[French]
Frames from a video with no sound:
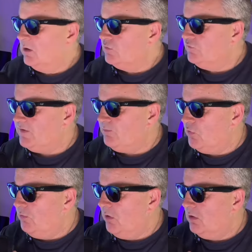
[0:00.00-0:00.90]
Tout
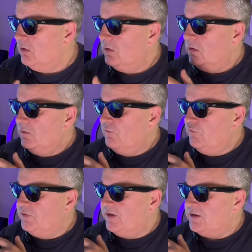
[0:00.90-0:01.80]
simplement, vous
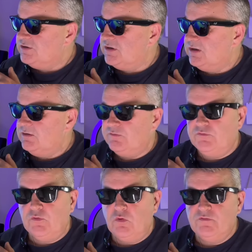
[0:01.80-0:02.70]
vous dirigez
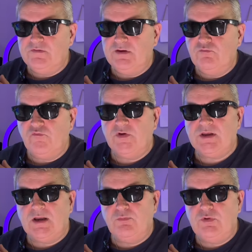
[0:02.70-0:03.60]
sur le C, vous faites
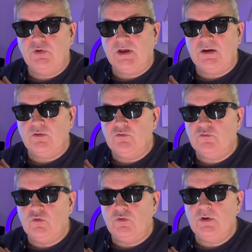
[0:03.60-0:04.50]
un appui de quelques
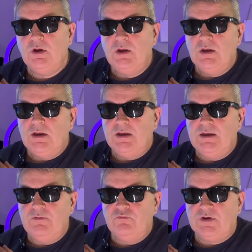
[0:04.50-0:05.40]
secondes
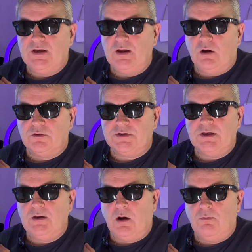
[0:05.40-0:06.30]
et vous allez
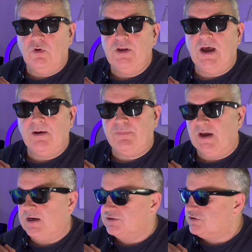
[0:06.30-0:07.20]
entrer en mode
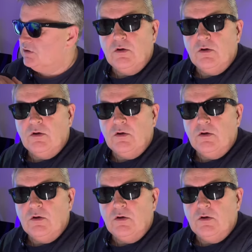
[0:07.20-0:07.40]
appairage.